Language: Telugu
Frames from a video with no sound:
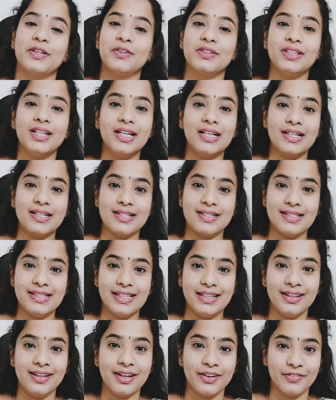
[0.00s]
తర్వాత అక్కడ
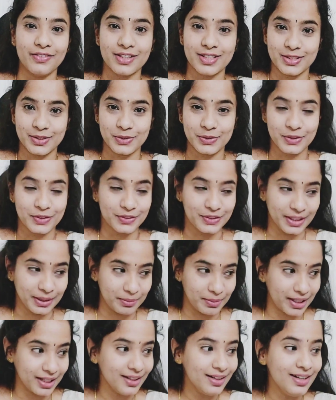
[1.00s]
సీన్ రివర్స్
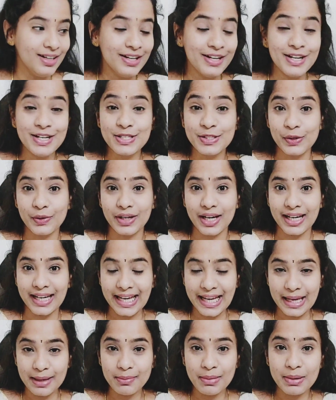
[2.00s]
ఉంటుందన్నమాట సో నేను
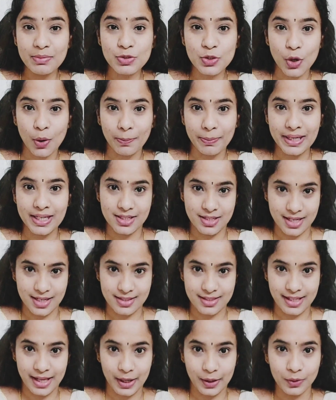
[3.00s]
ఏమేమి షాపింగ్
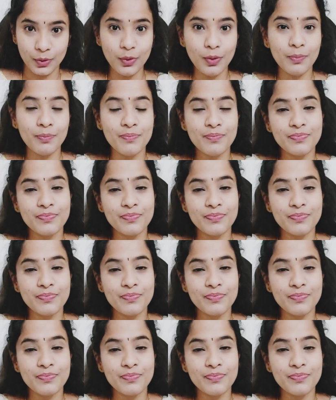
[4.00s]
చేశానో